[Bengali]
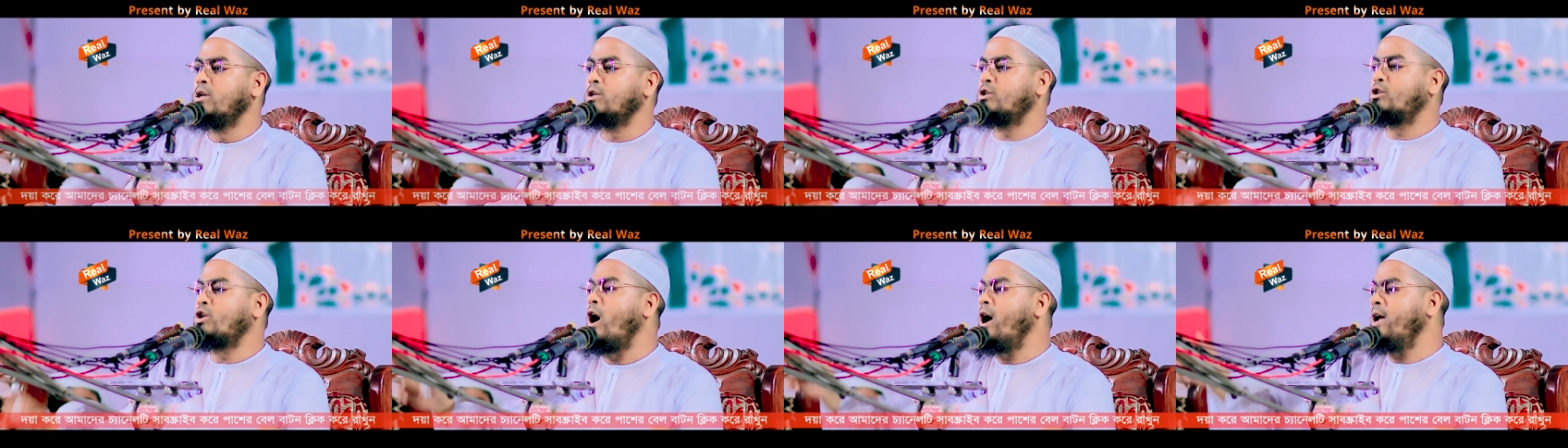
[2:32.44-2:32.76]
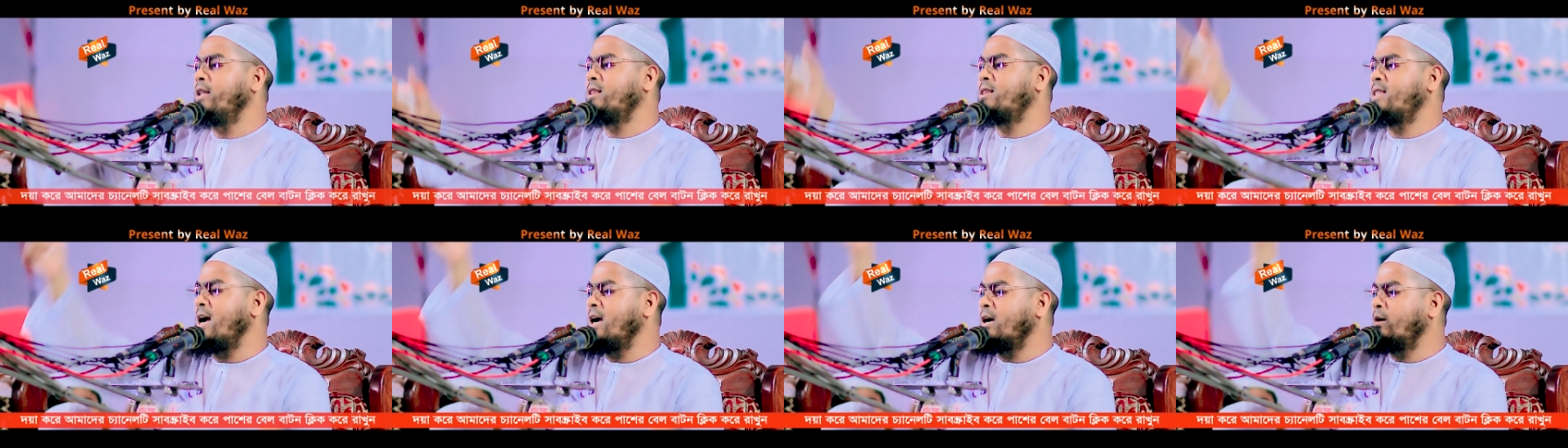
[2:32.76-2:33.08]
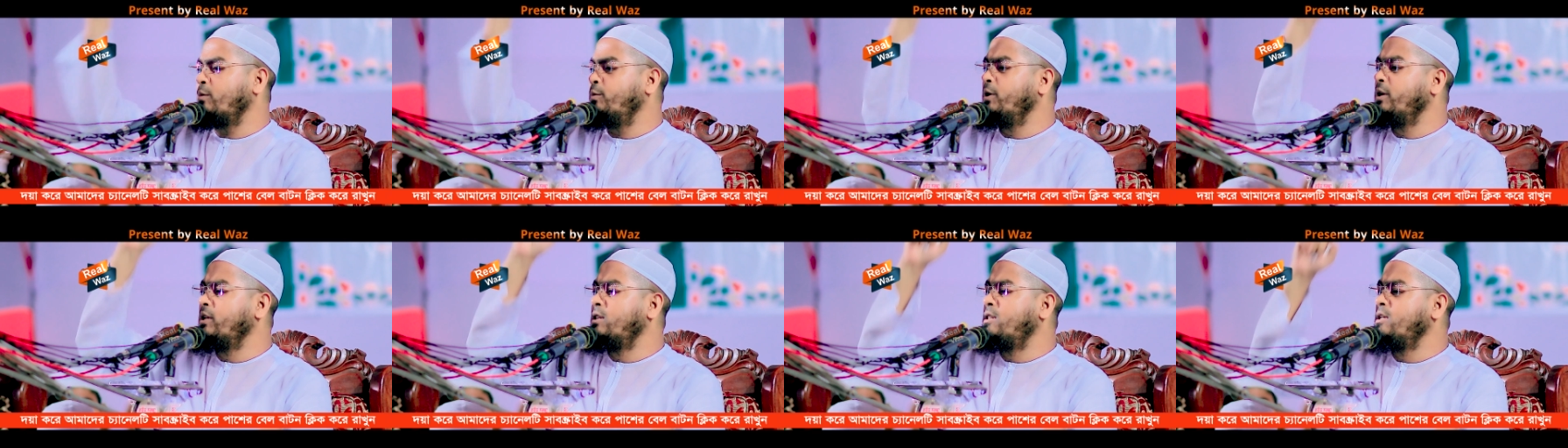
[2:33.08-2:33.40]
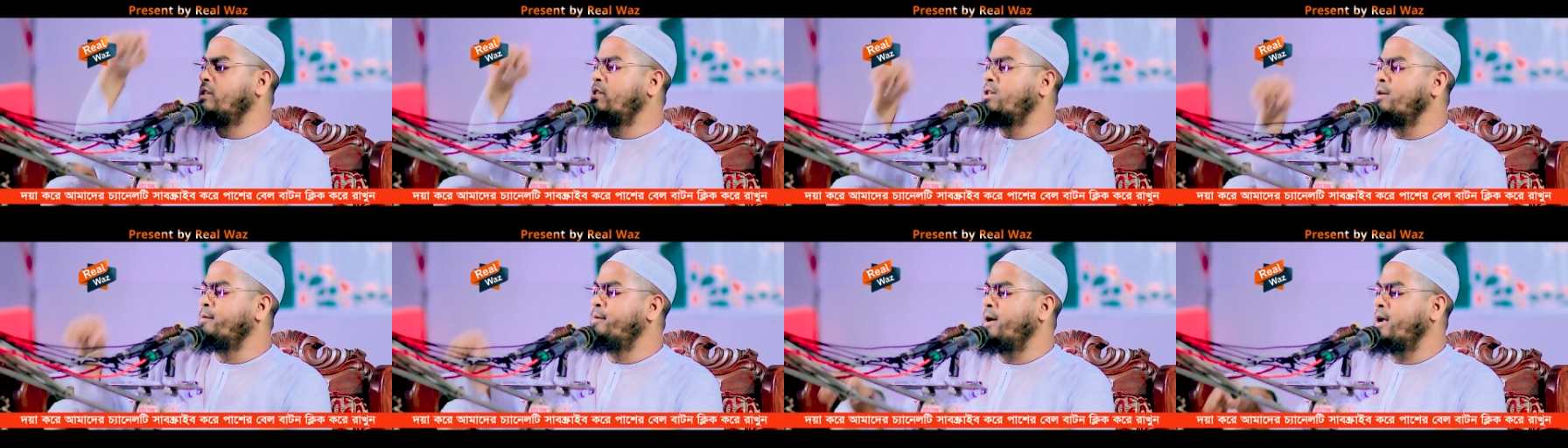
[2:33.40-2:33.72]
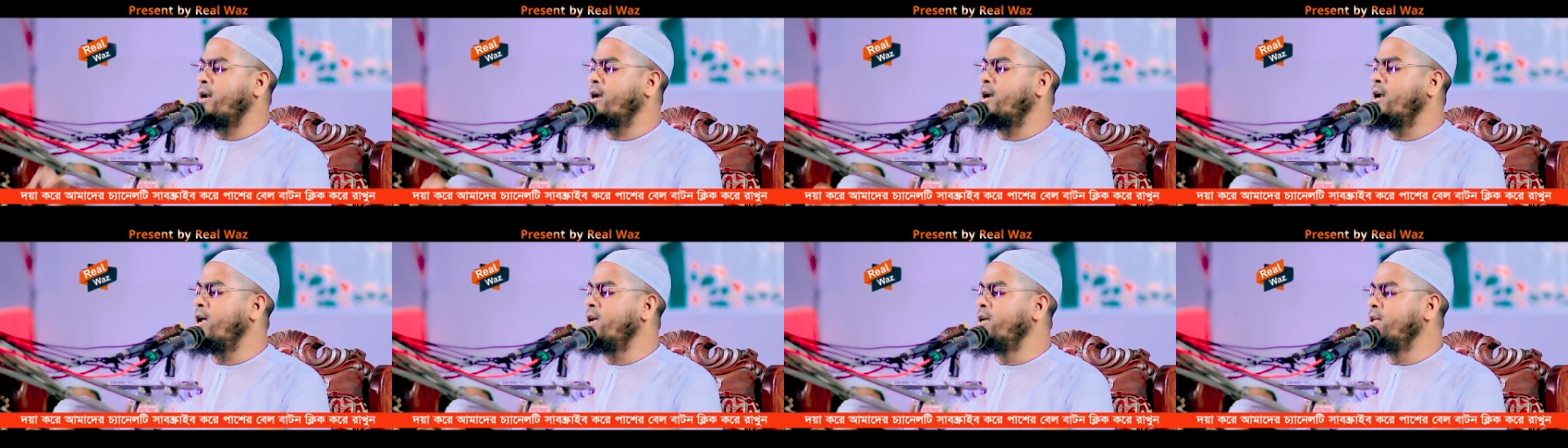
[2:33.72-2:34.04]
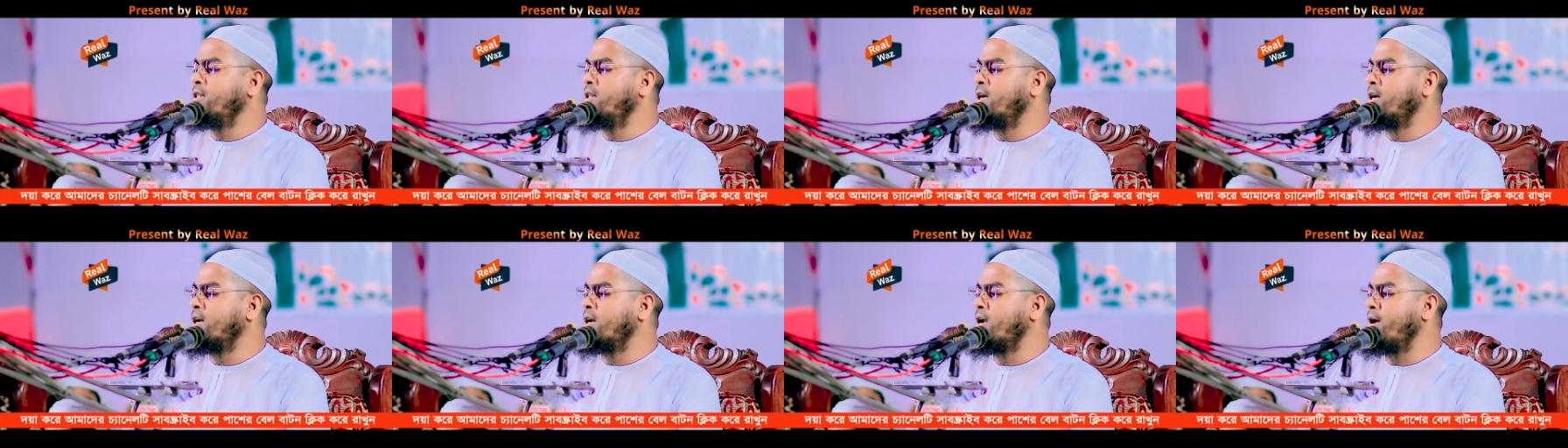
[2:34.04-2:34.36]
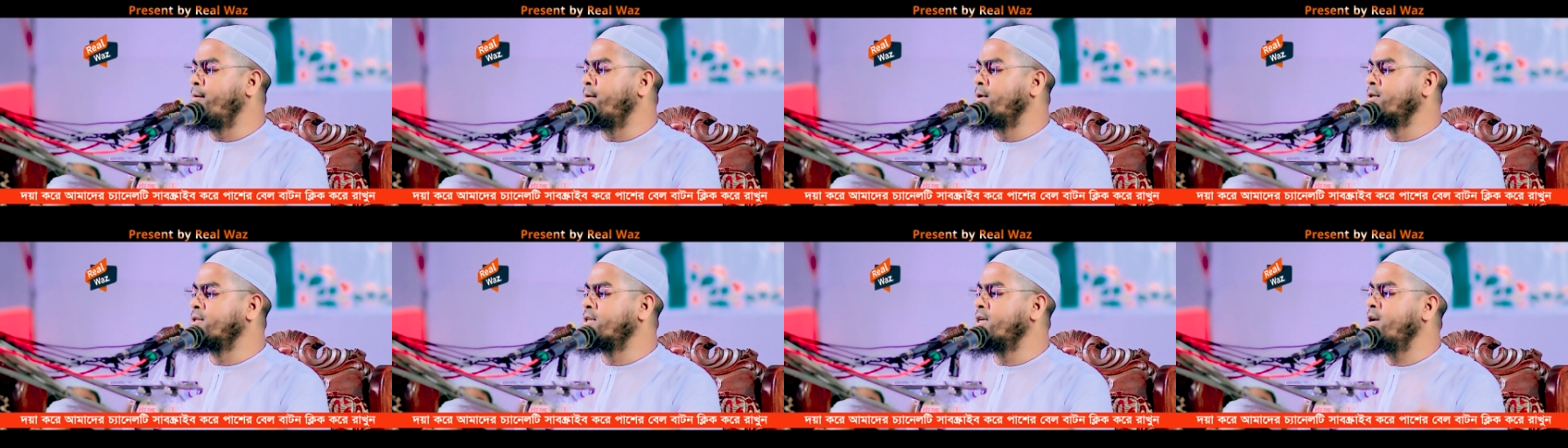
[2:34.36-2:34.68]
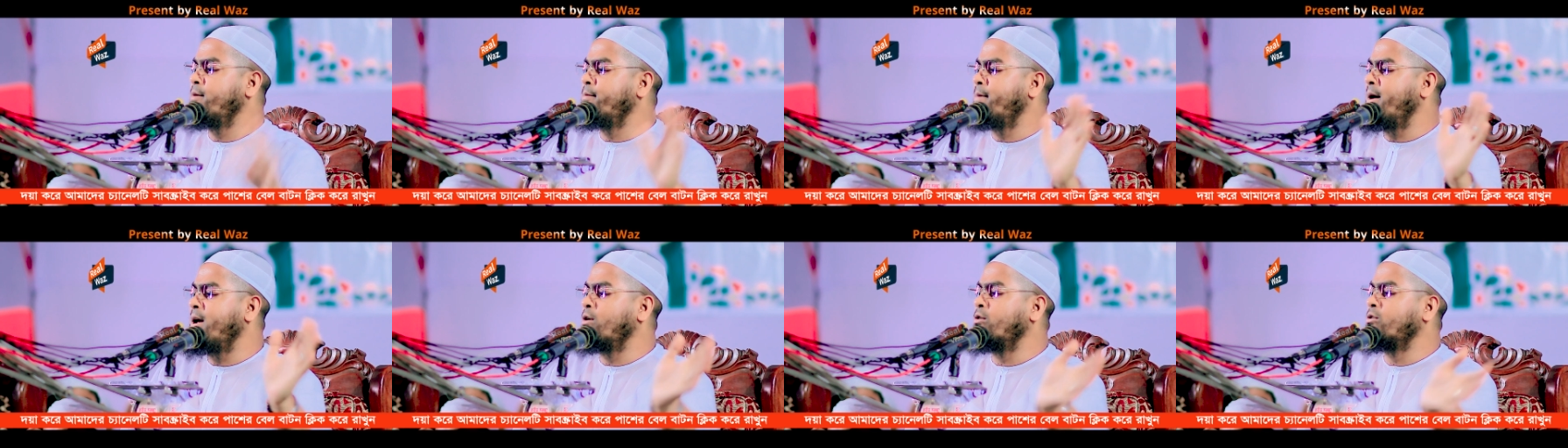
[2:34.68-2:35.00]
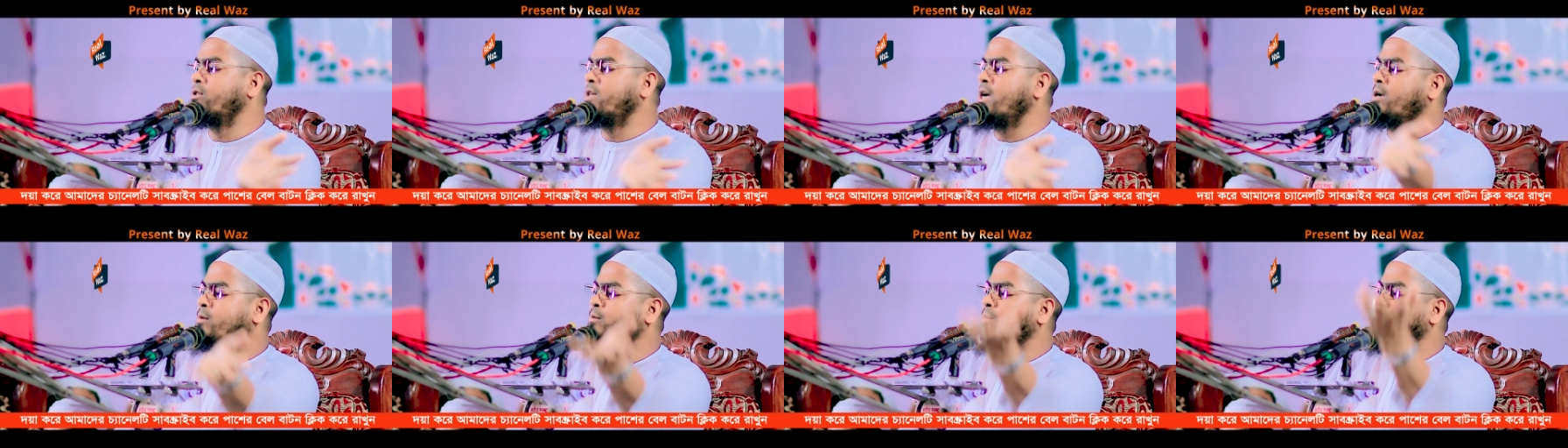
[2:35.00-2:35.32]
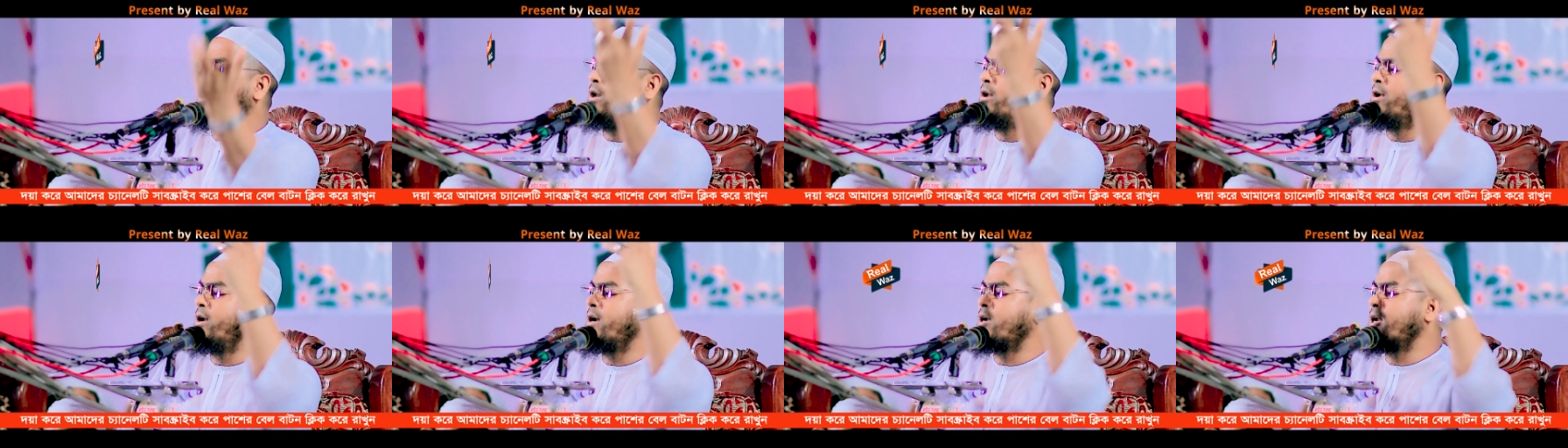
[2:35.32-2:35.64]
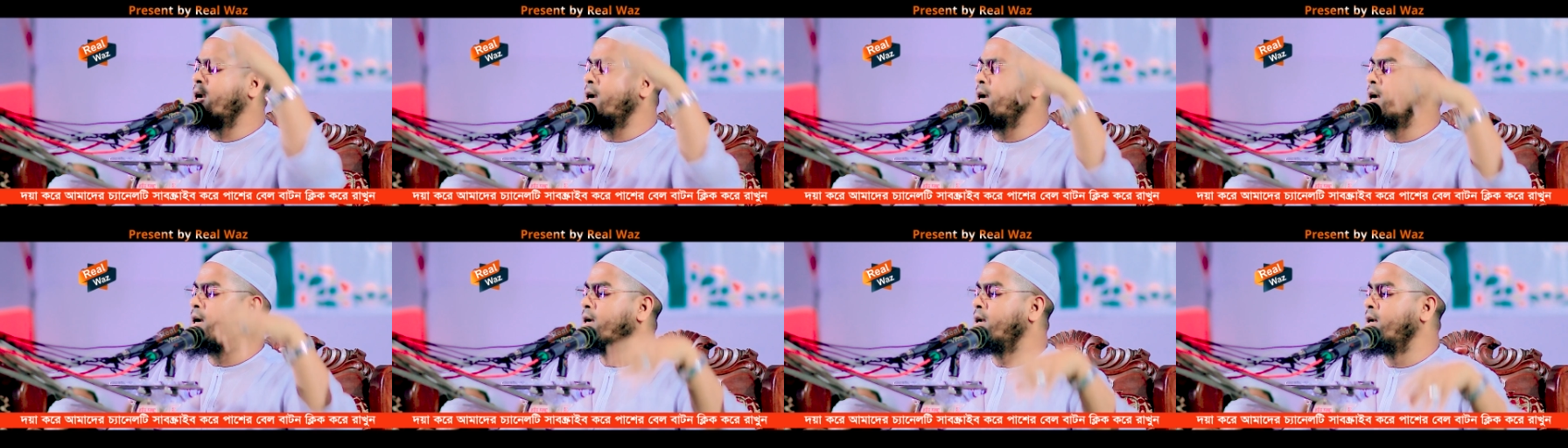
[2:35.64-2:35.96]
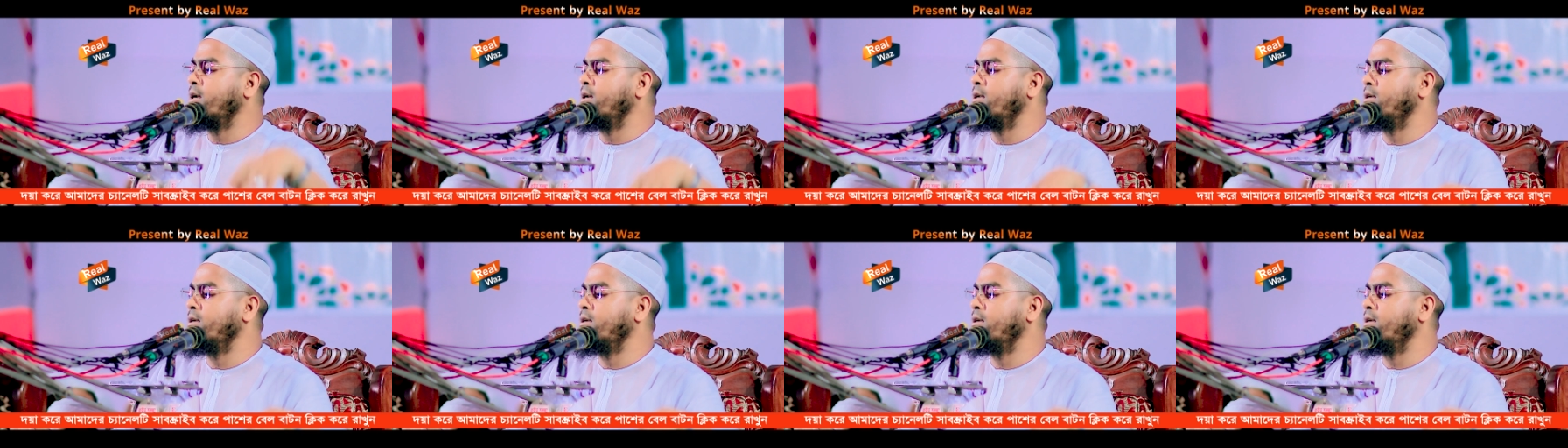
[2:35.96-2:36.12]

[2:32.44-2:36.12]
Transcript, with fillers: ছয় তাকবির দিতে পারে না ঈদের নামাজে হ্যাঁ বারো তাকবিরলে এটা না